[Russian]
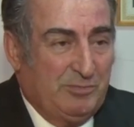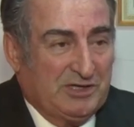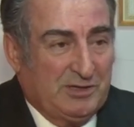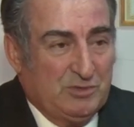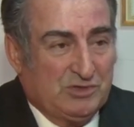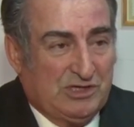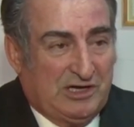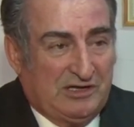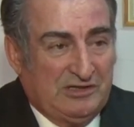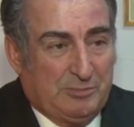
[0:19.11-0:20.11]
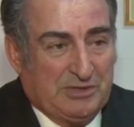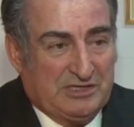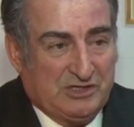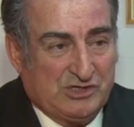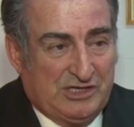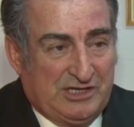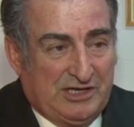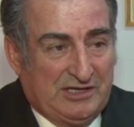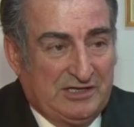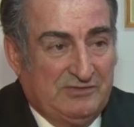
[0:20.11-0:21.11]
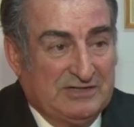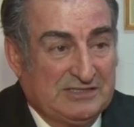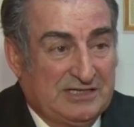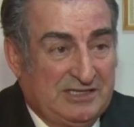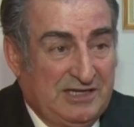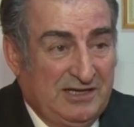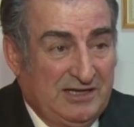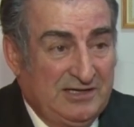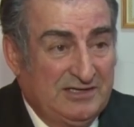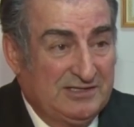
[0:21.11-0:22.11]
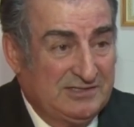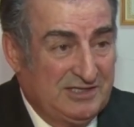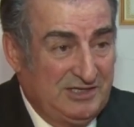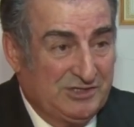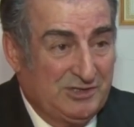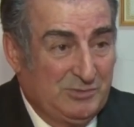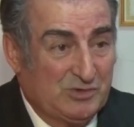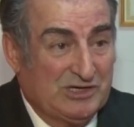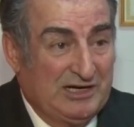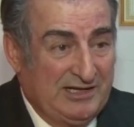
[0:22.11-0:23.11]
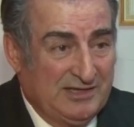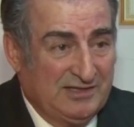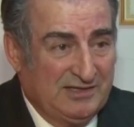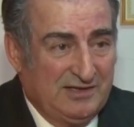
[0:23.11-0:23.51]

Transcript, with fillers: потому что на протяжении 20 с лишним уже лет